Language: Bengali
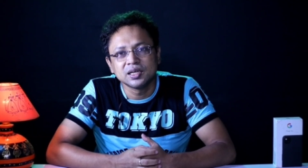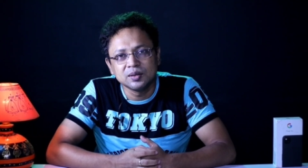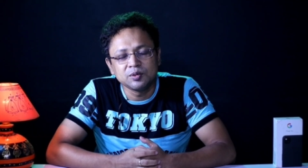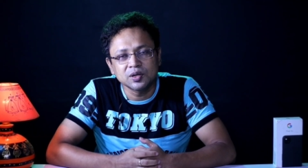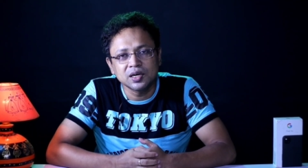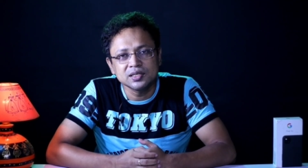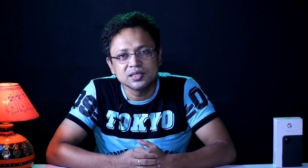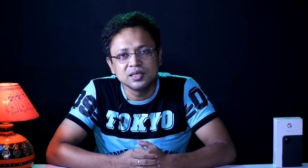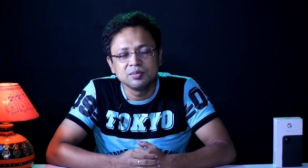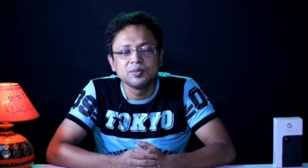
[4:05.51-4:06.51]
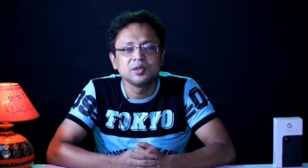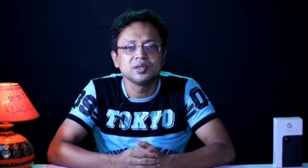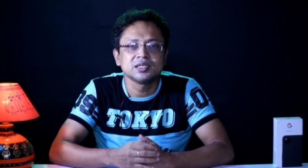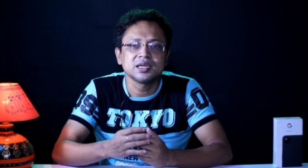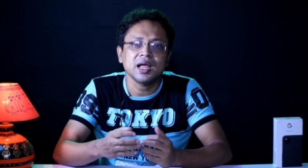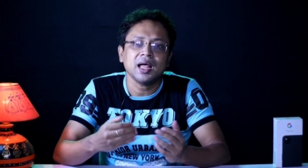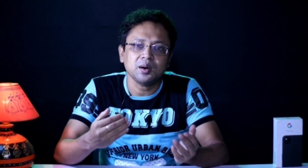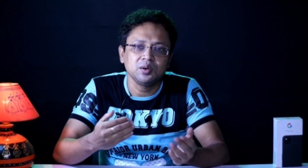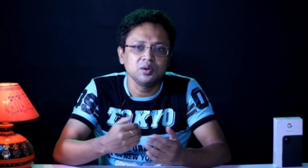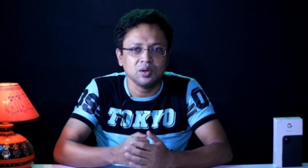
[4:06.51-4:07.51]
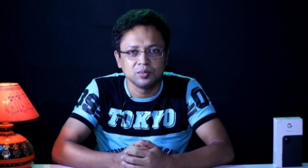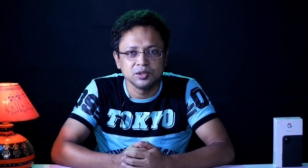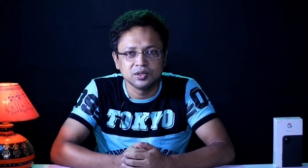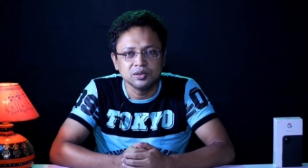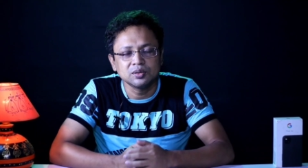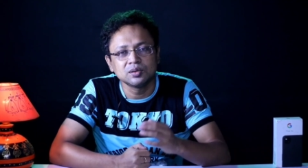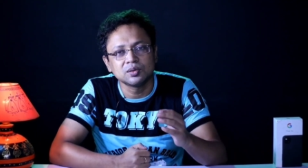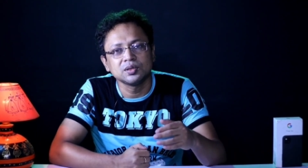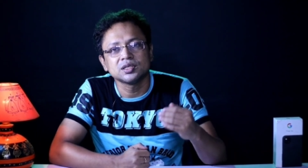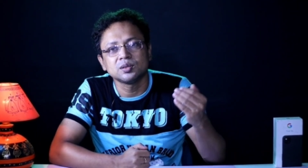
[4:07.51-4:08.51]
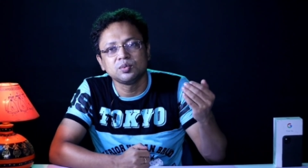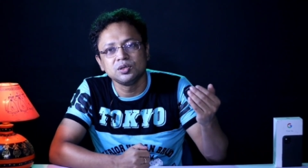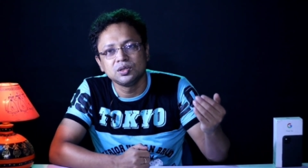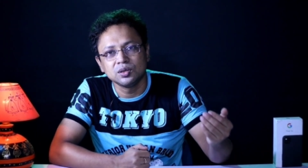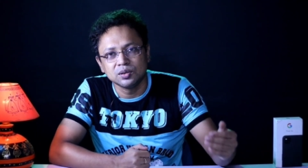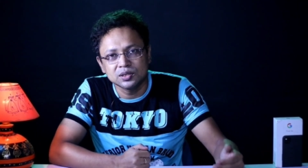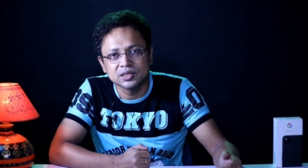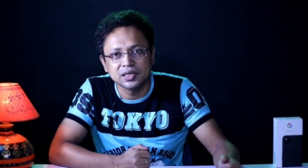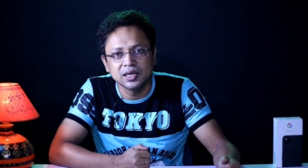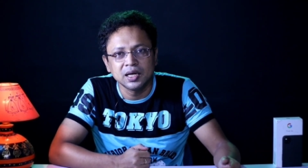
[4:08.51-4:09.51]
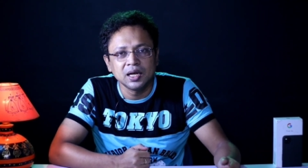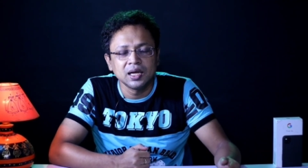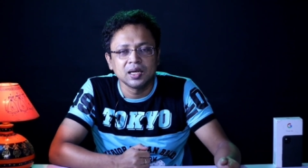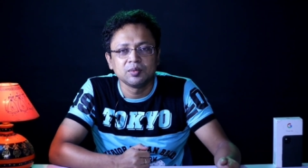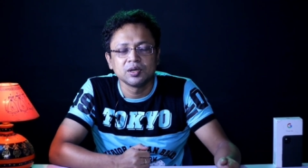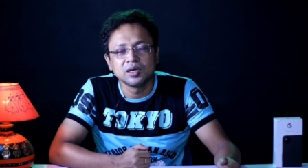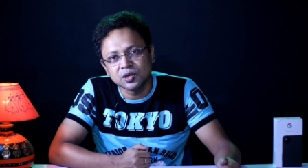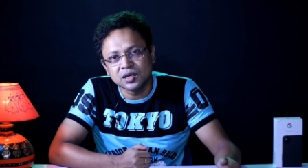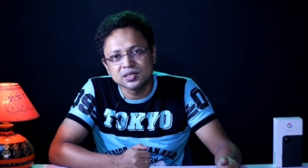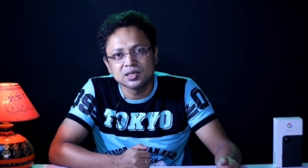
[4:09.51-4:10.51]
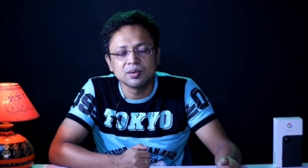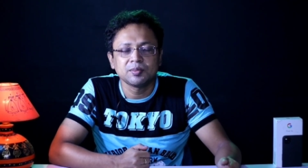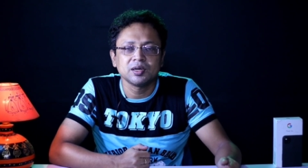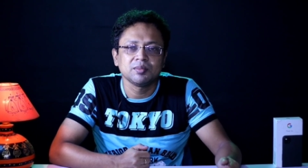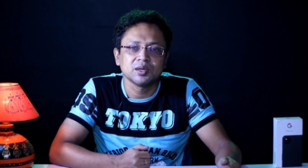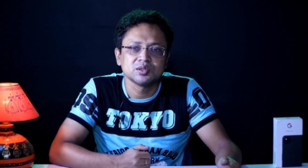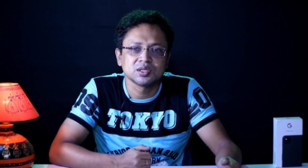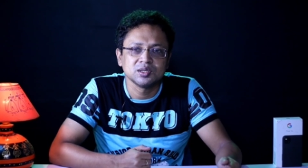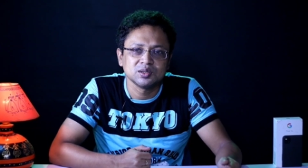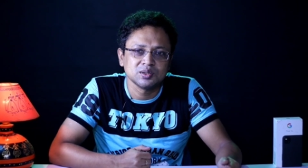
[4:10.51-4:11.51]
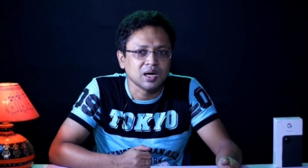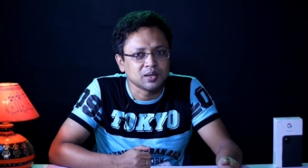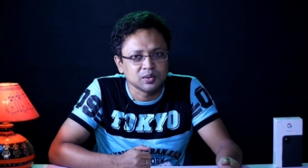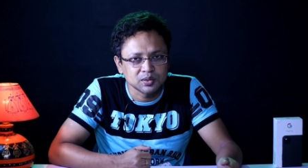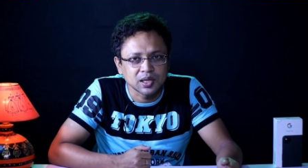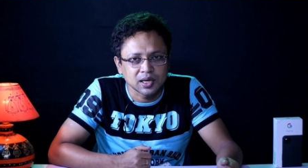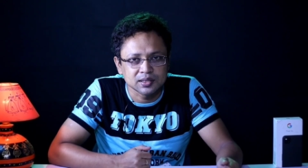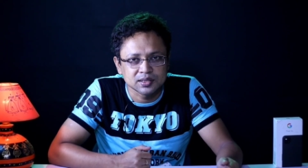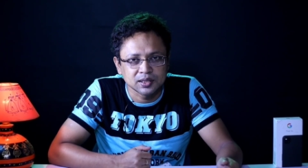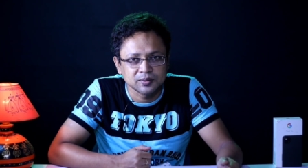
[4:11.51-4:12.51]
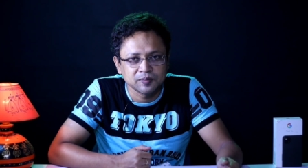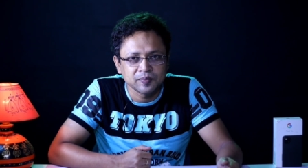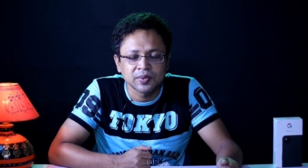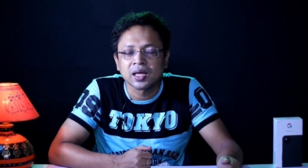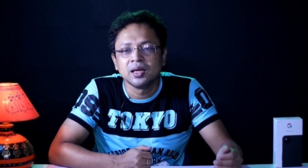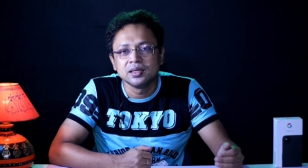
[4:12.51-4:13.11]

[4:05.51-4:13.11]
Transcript: তো সেই ক্রিপ্টোকারেন্সি বিভিন্ন দেশে এখনও অবৈধ কোনো কোনো দেশে বৈধ হচ্ছে এবং ক্রিপ্টোকারেন্সির ব্যাপারে মানুষ কিন্তু আগ্রহ দেখাচ্ছেন